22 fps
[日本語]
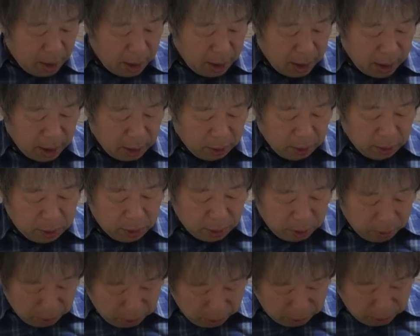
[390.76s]
えーと、と
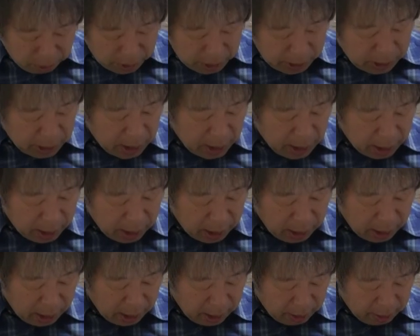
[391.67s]
そのこと自体
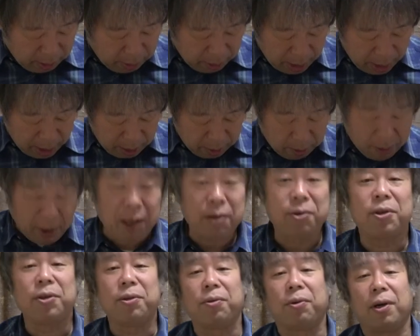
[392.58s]
が
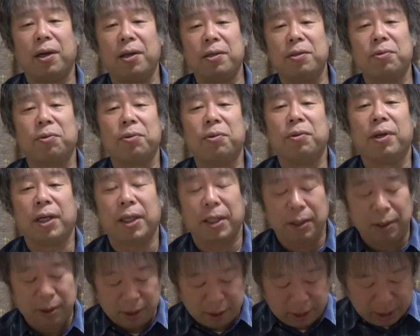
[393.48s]
悪いとかそういうわけ
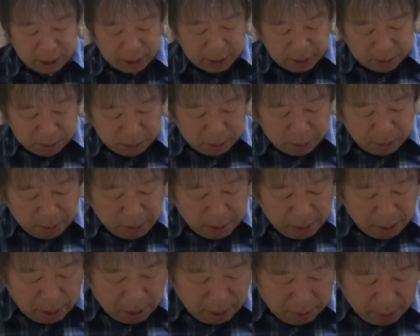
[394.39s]
じゃなくて自分の場
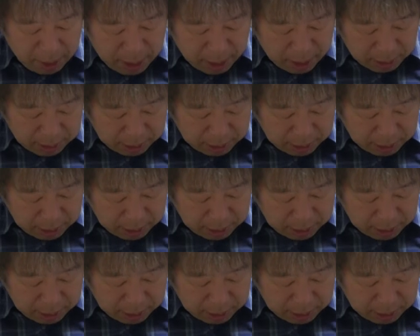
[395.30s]
合は